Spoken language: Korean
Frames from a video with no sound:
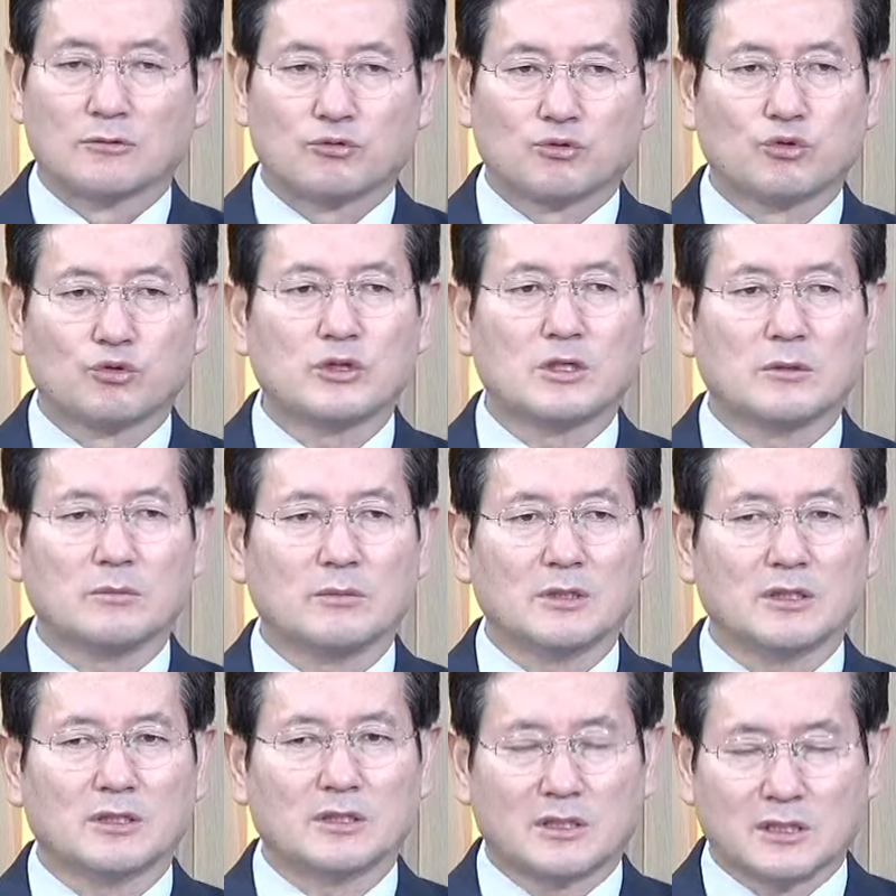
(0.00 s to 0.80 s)

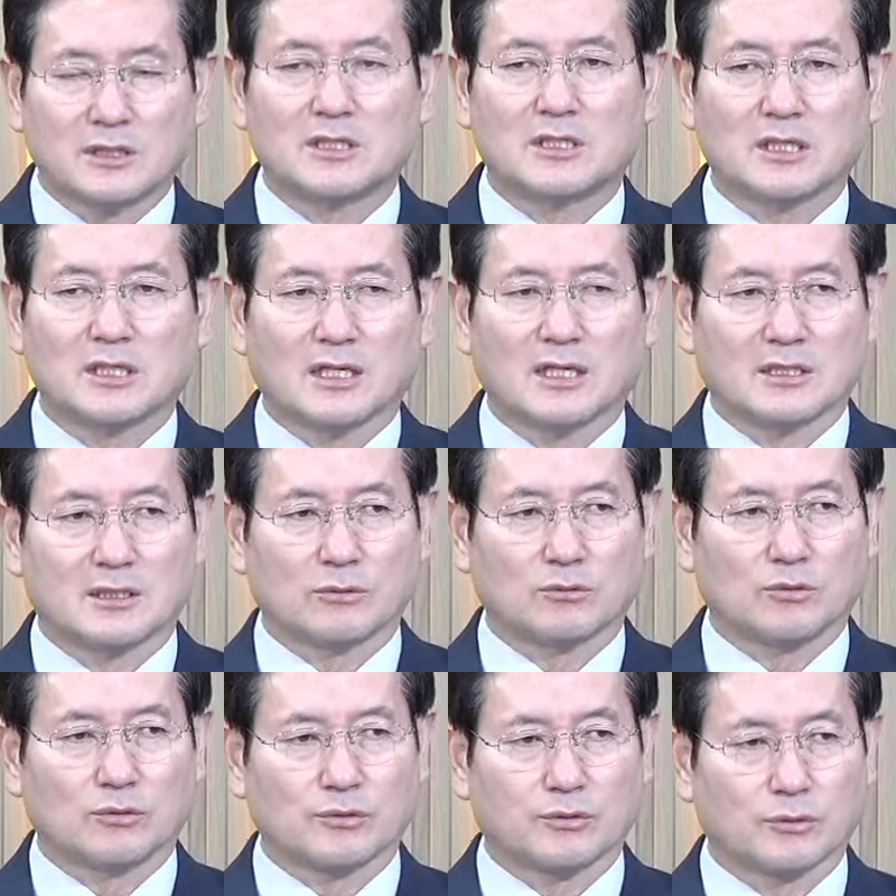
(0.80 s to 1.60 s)
주님이
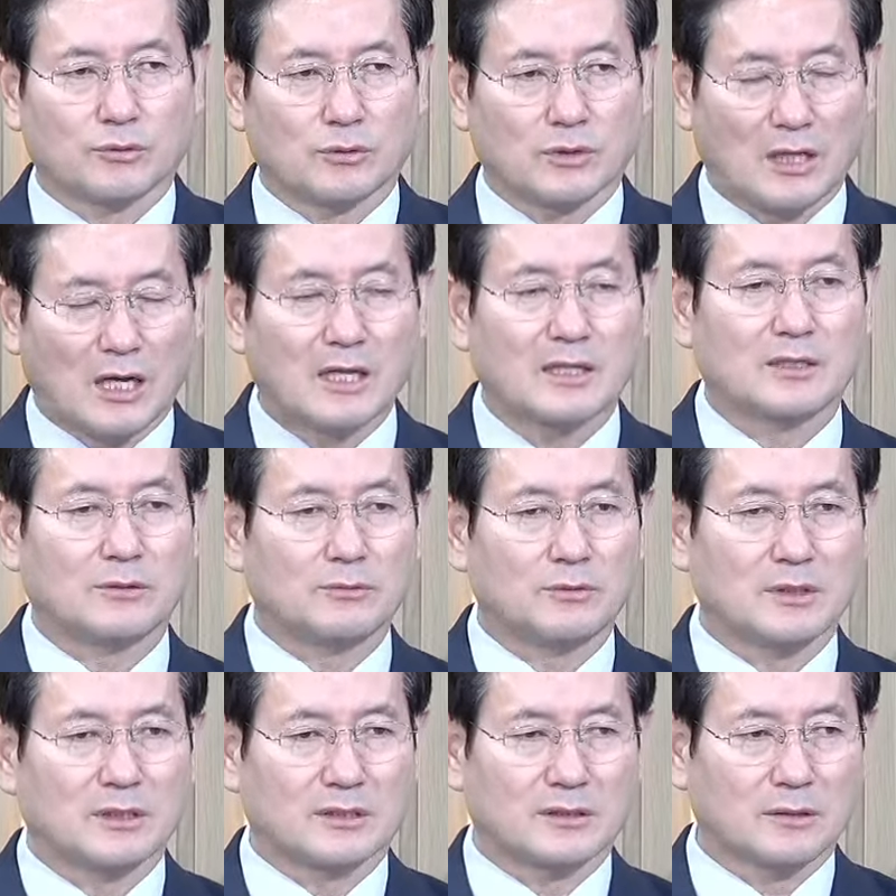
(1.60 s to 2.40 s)
지시하신 곳으로 가기
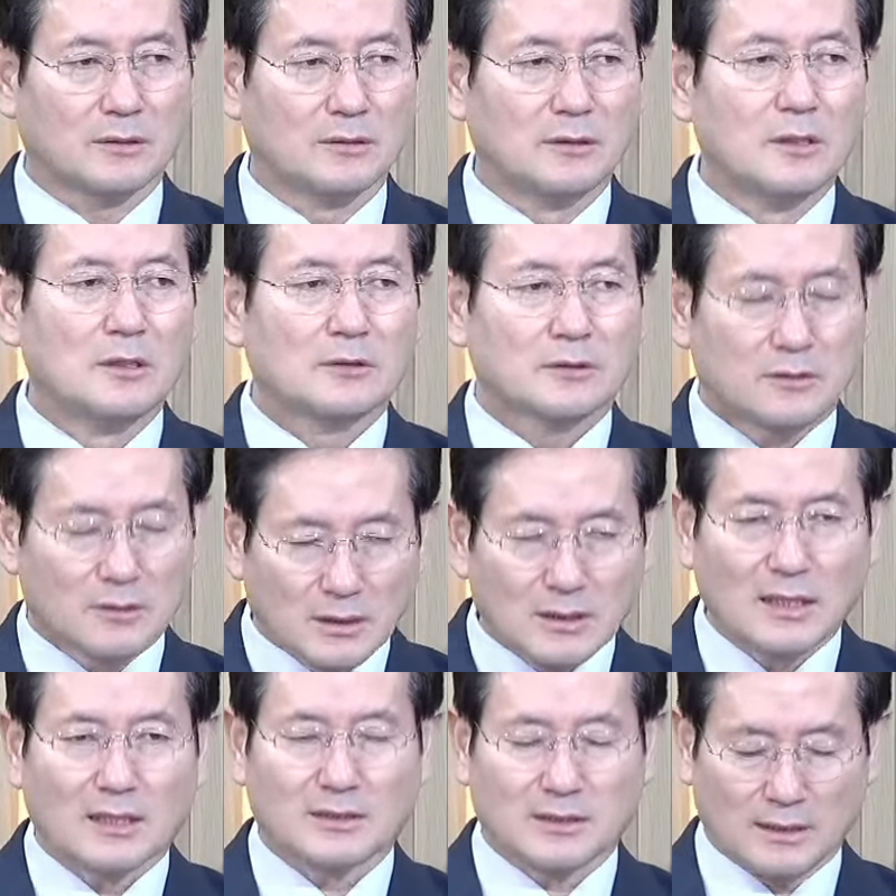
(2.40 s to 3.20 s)
위해서
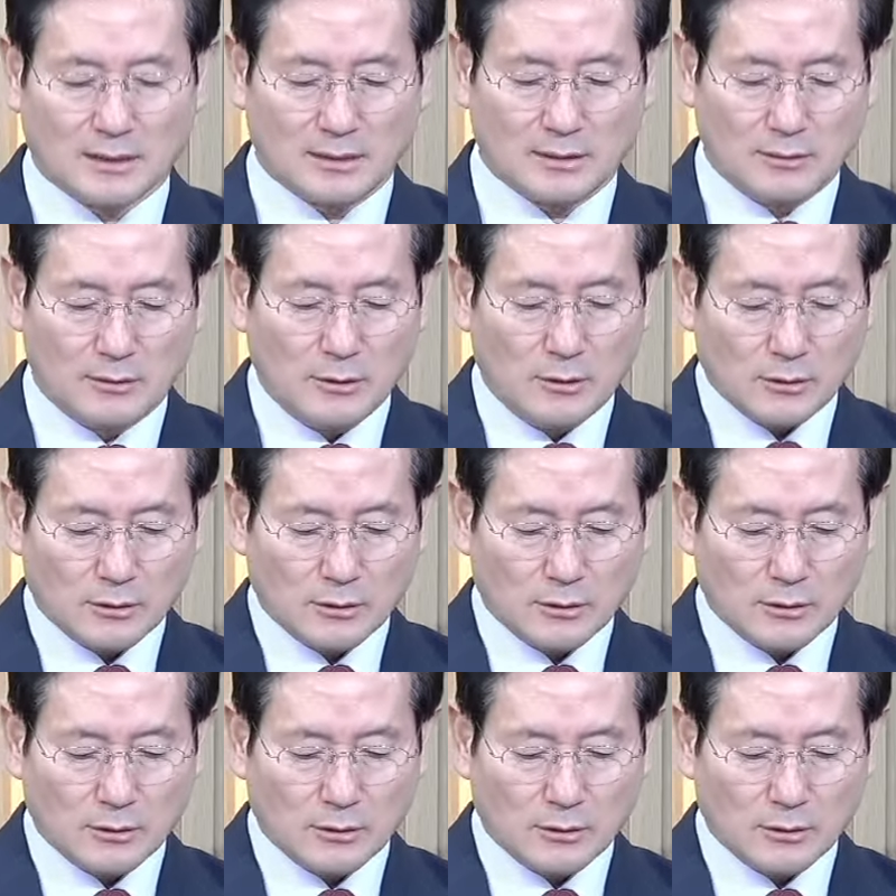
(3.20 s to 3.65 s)
떠나잖아요.